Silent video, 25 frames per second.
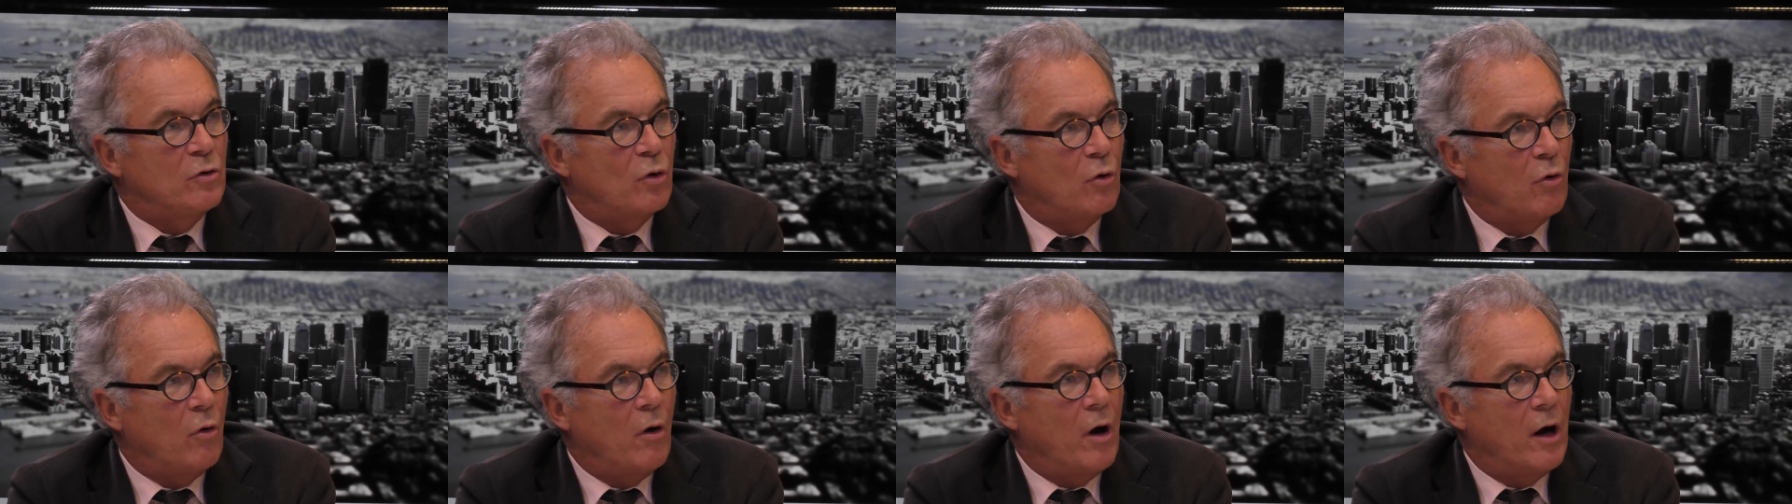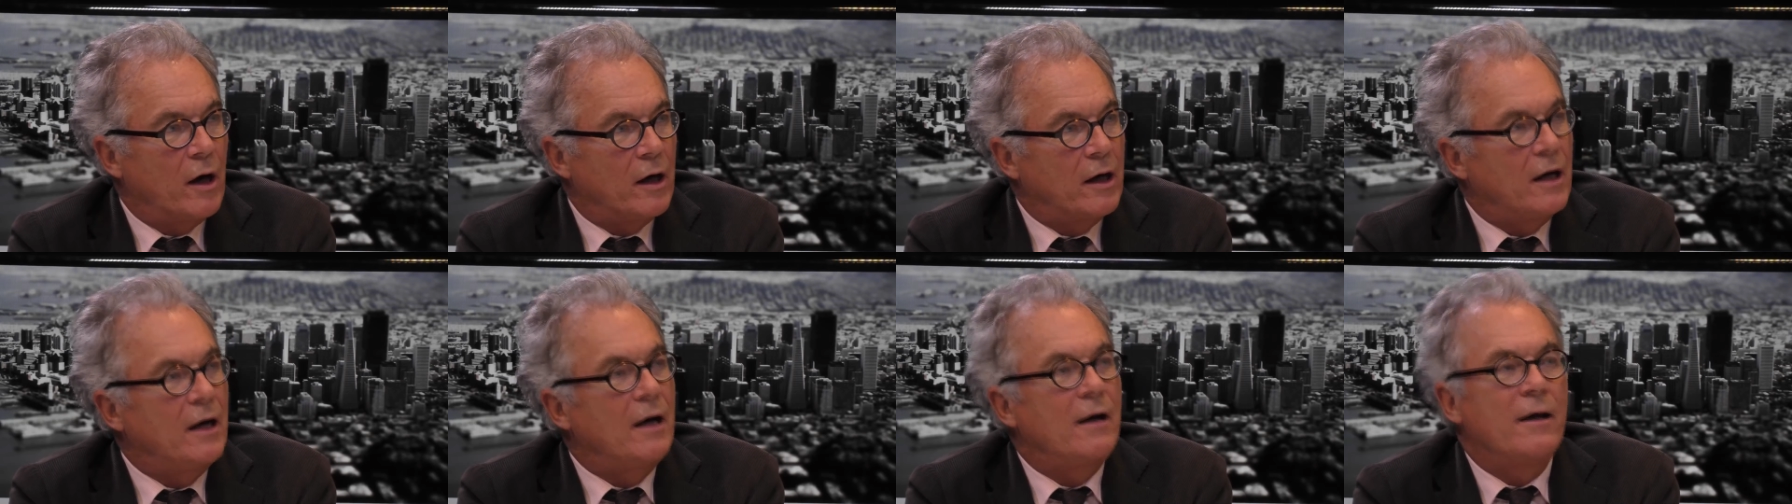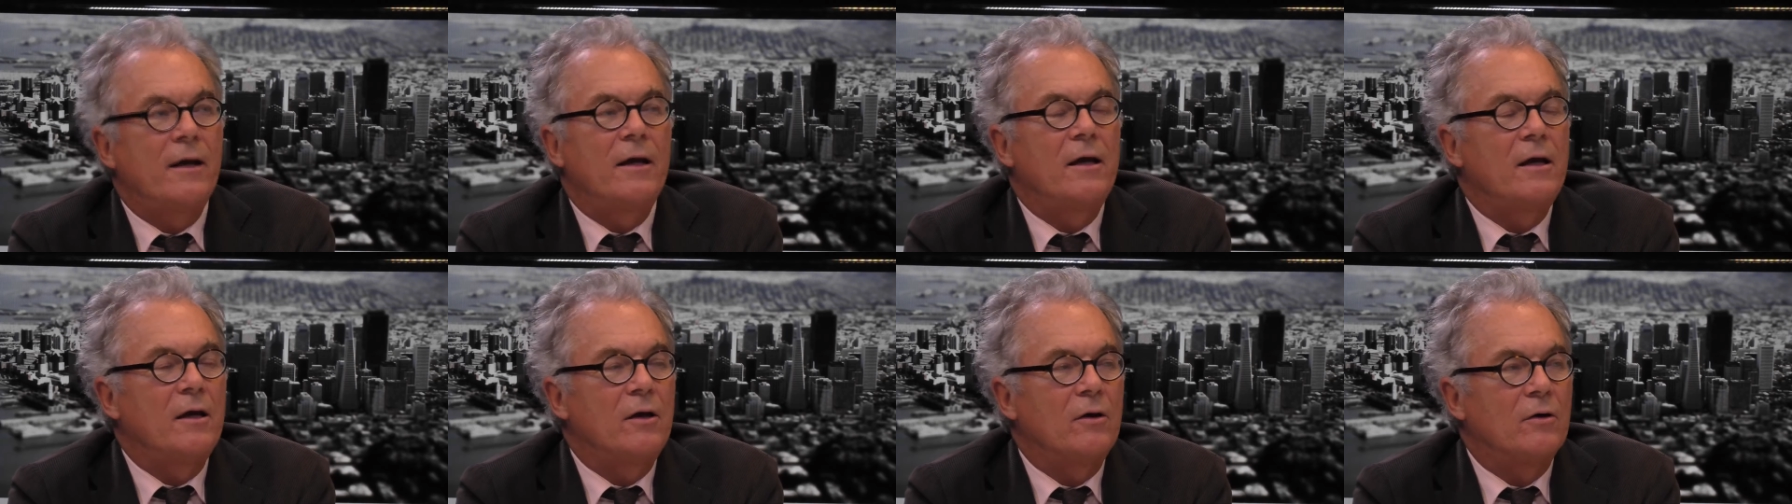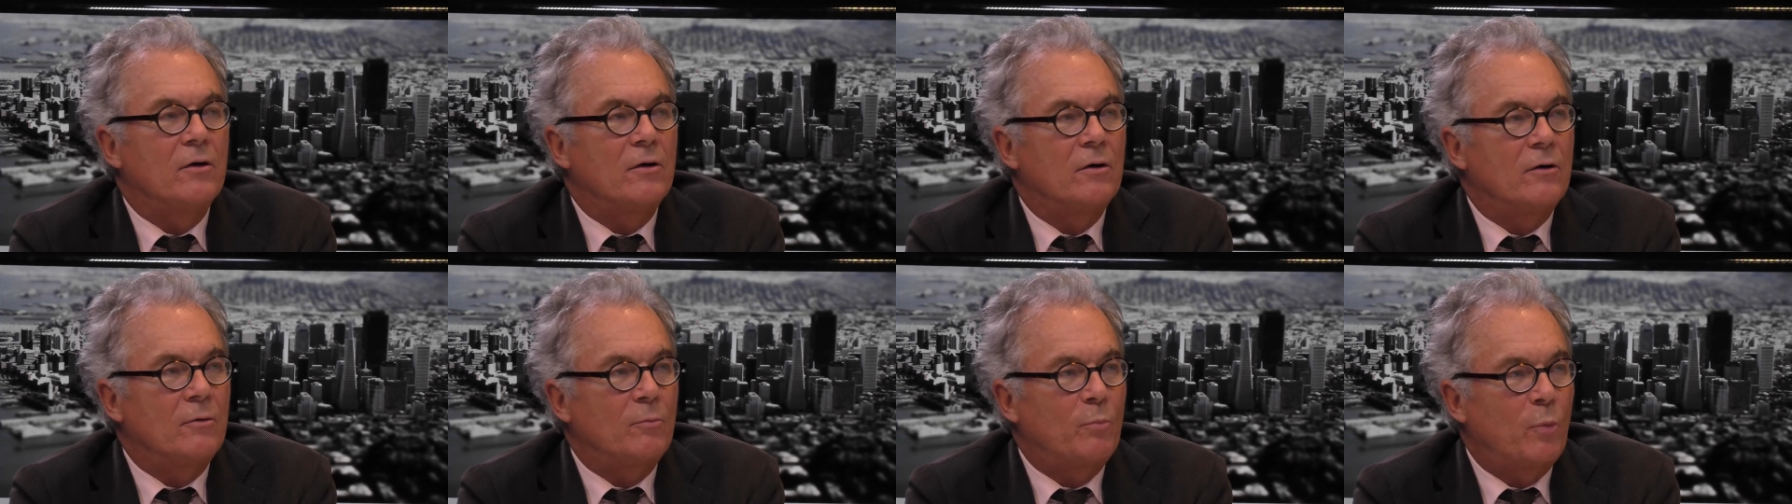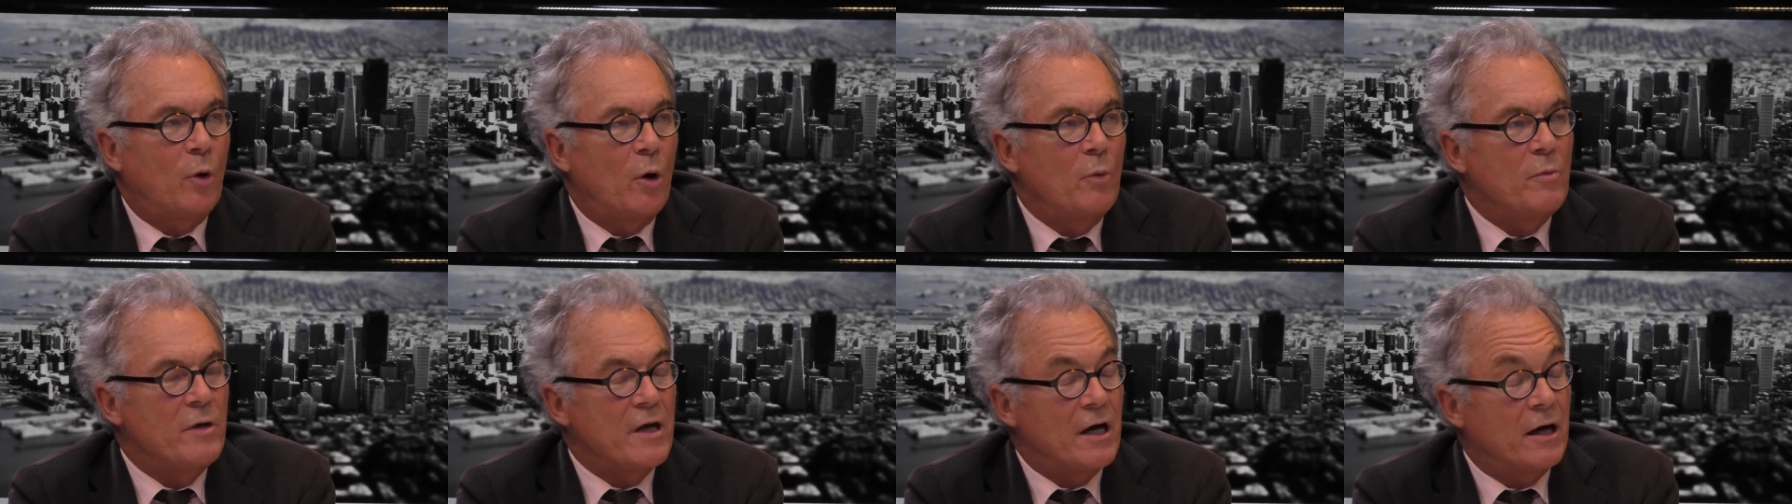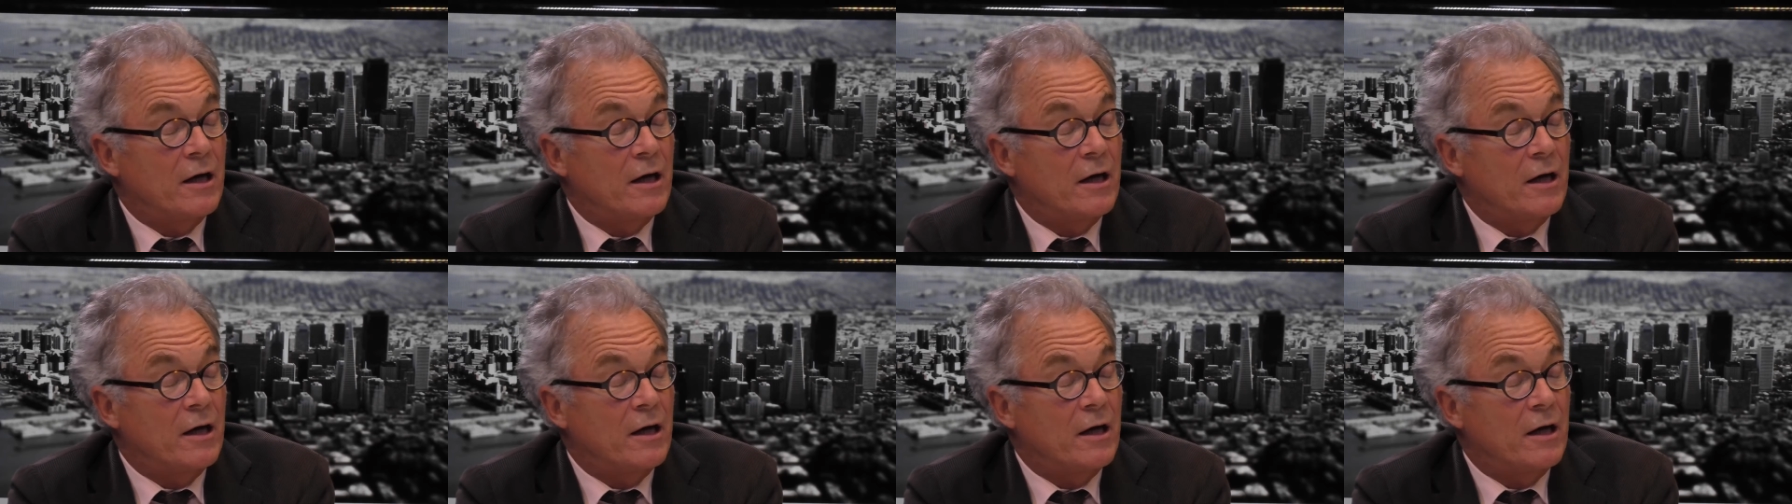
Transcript: trois clés. première